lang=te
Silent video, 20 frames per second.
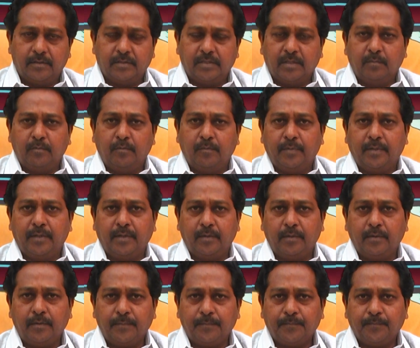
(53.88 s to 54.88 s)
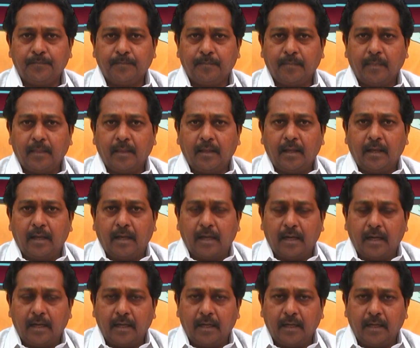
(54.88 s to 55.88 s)
జబ్బు పేరు
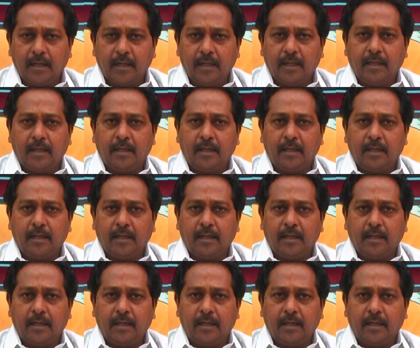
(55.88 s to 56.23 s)
అలాగే